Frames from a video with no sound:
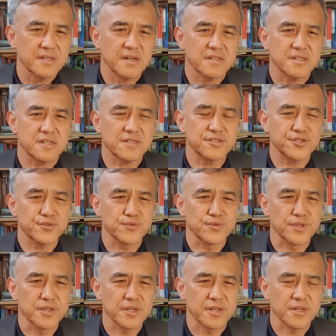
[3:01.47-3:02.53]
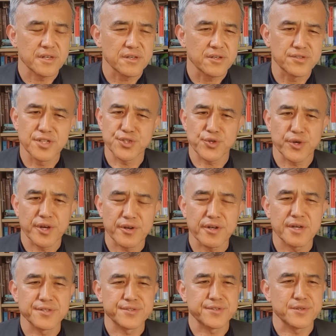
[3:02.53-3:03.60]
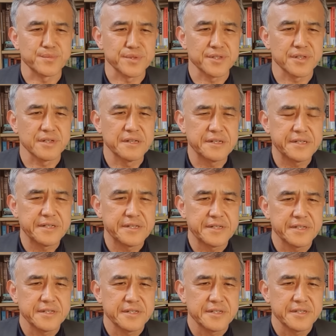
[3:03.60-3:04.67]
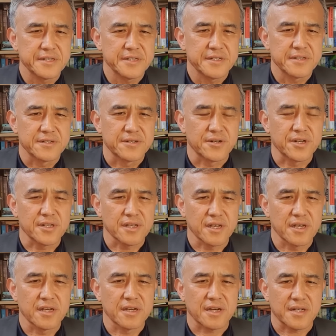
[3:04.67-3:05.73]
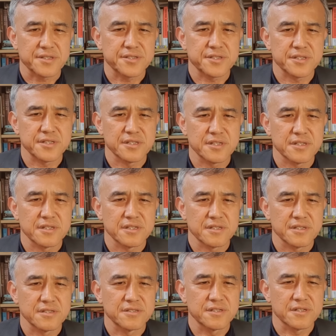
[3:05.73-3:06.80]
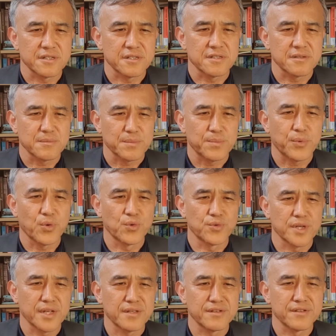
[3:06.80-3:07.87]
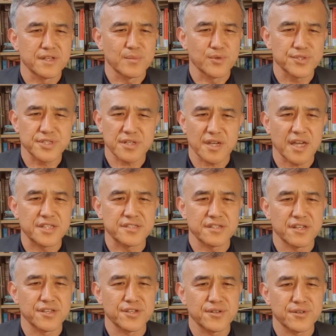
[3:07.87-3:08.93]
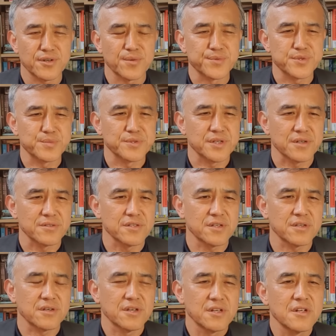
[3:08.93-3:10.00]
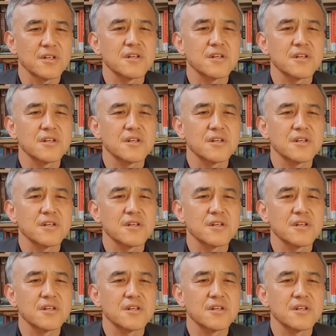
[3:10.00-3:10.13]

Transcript: 키가 큰 친구인데 연대 정약과 나왔을 겁니다. 어릴 때 같이 이제 보고 그랬는데 뭐 친하게 지낸 기억은 없습니다. 근데